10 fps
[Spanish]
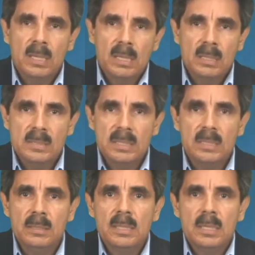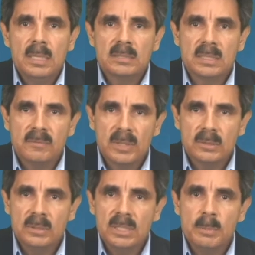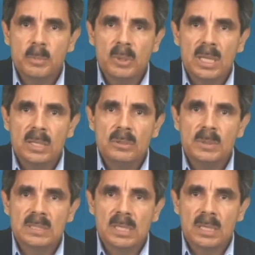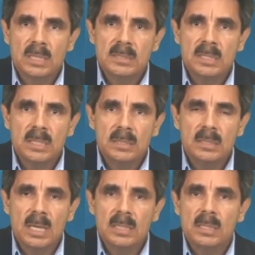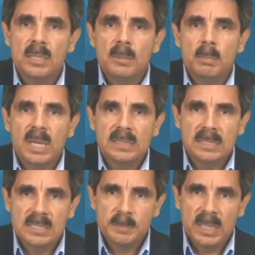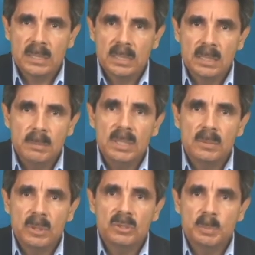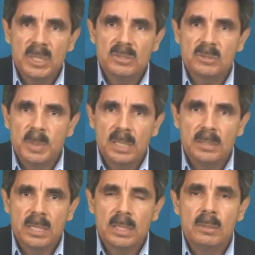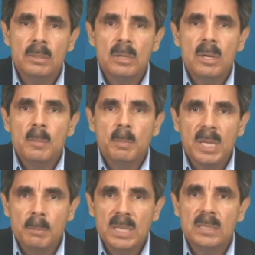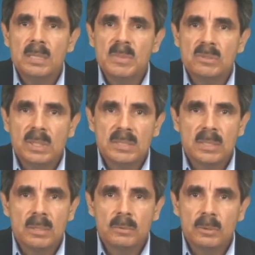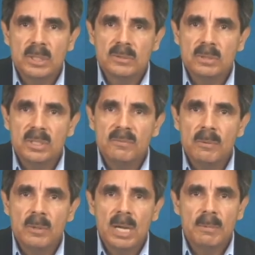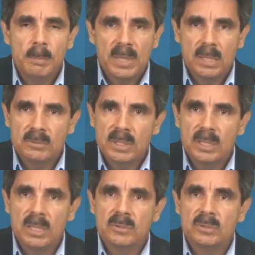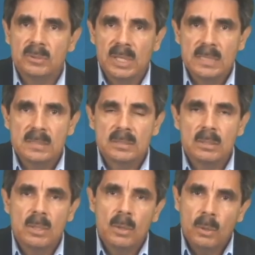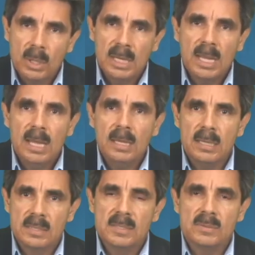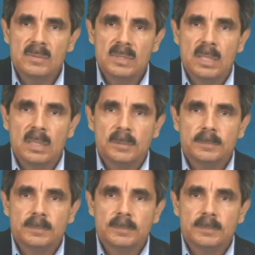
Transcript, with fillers: Es decir, la satisfactoria temporada de lluvias que registra la entidad, más las expectativas de buenos precios para el trigo, permiten visualizar un horizonte favorable para los trigueros sonorenses. Ojalá que así suceda.